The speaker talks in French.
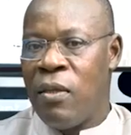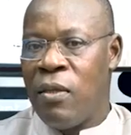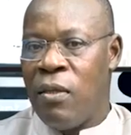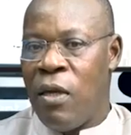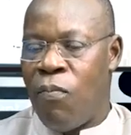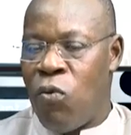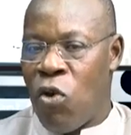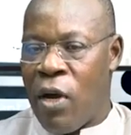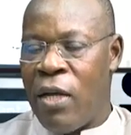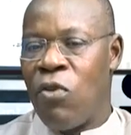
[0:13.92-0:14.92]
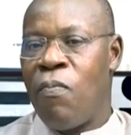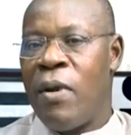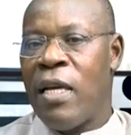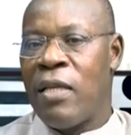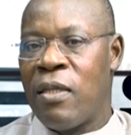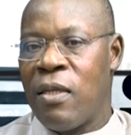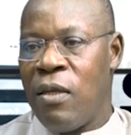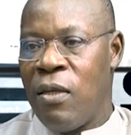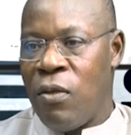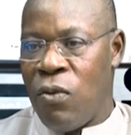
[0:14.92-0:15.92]
et pour l'organe de presse
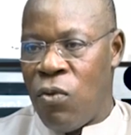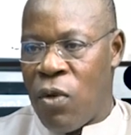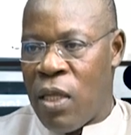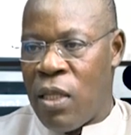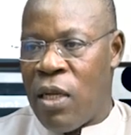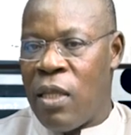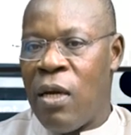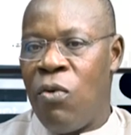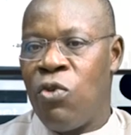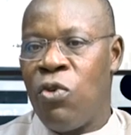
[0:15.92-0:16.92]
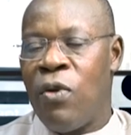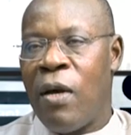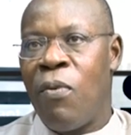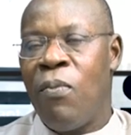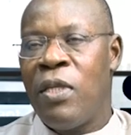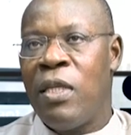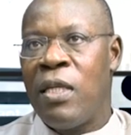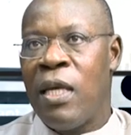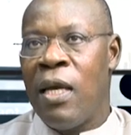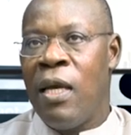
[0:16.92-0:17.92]
de rentrer dans le jeu de la
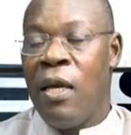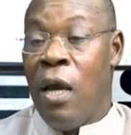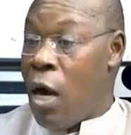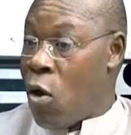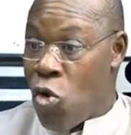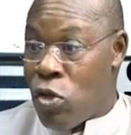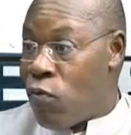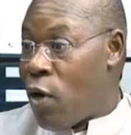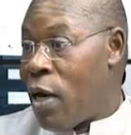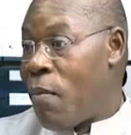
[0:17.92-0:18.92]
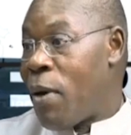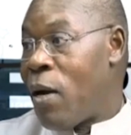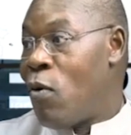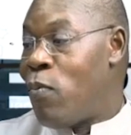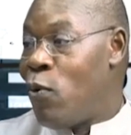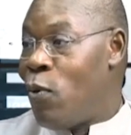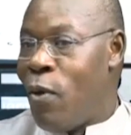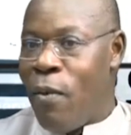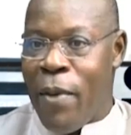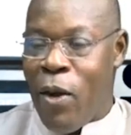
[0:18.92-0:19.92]
publicité. En Côte d'Ivoire, n'en parlons plus.
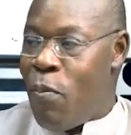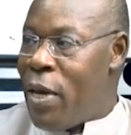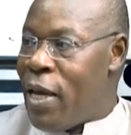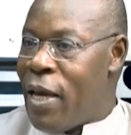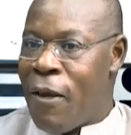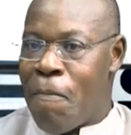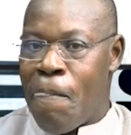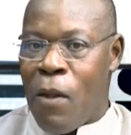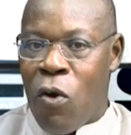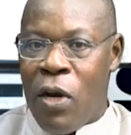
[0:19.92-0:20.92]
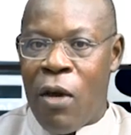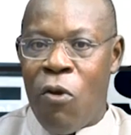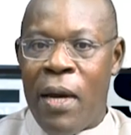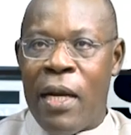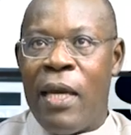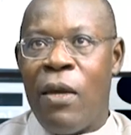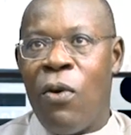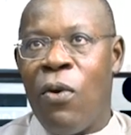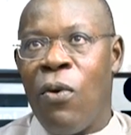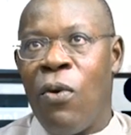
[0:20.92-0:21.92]
Mais au Bénin, on a remarqué
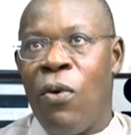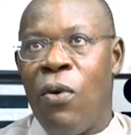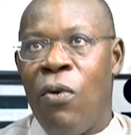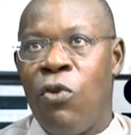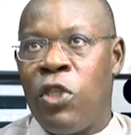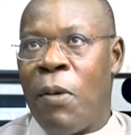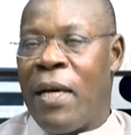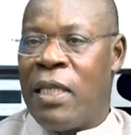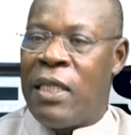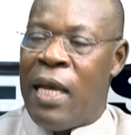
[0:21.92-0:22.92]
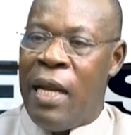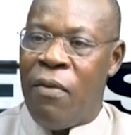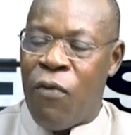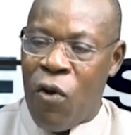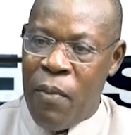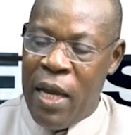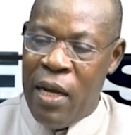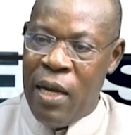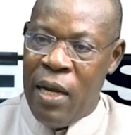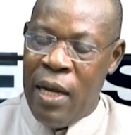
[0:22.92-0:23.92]
que, je ne sais pas si c'est
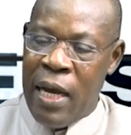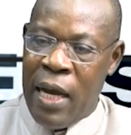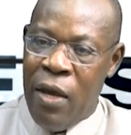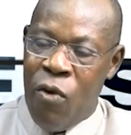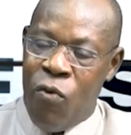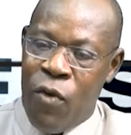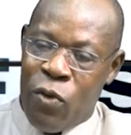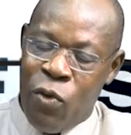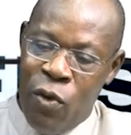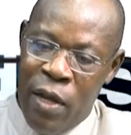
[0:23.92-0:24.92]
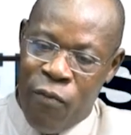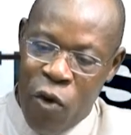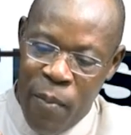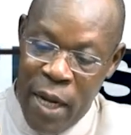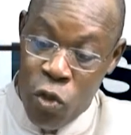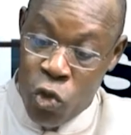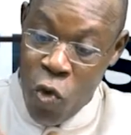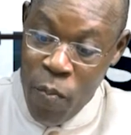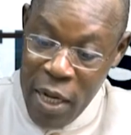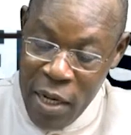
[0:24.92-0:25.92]
l'informel, là, le fait que l'informel domine,